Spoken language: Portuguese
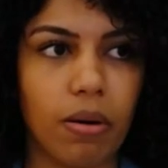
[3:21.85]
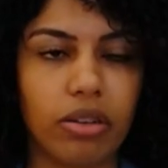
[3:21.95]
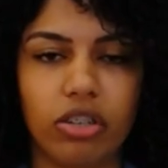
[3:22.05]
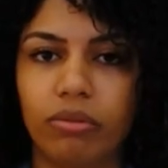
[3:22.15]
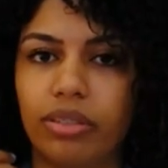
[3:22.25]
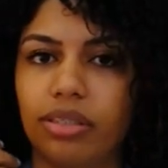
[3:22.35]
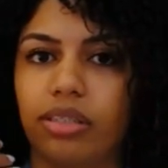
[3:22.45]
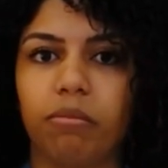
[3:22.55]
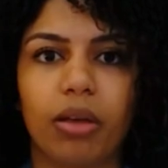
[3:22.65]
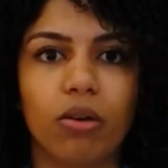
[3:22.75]
Pode acontecer
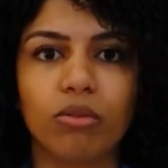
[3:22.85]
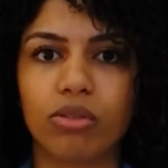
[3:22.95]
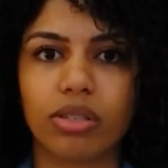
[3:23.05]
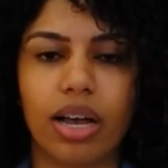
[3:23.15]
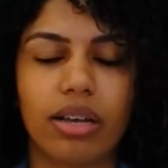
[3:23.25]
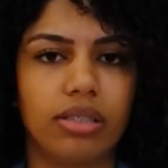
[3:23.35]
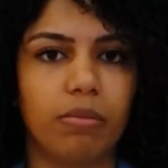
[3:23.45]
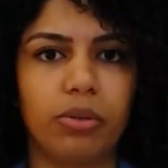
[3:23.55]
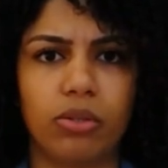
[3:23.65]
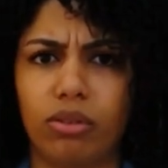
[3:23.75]
também outros casos
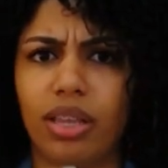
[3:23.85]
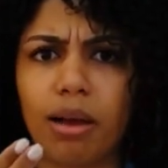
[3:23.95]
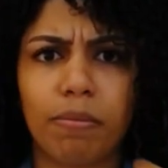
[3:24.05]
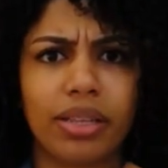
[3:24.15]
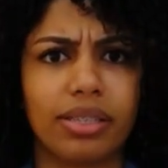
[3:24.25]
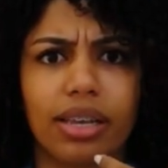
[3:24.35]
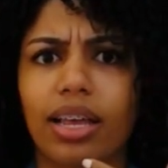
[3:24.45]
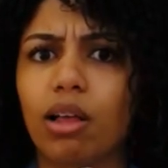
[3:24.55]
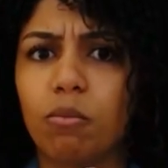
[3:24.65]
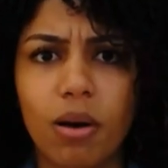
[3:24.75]
da pessoa ter apenas
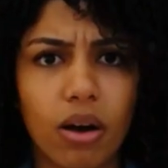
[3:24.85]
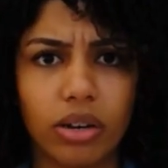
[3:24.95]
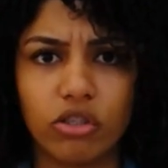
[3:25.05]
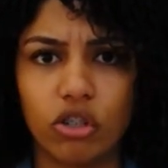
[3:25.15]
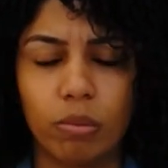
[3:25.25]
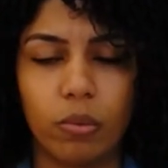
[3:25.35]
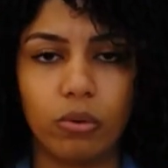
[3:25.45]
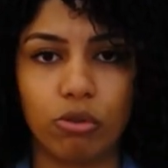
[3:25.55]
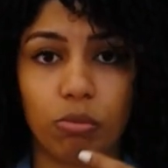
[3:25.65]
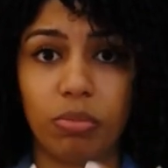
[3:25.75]
aquela uma hora de
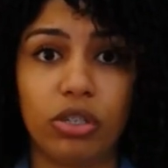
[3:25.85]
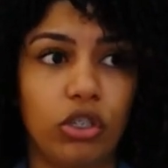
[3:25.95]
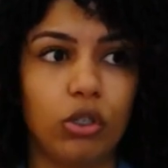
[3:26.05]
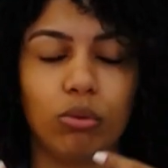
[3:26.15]
almoço, pedir,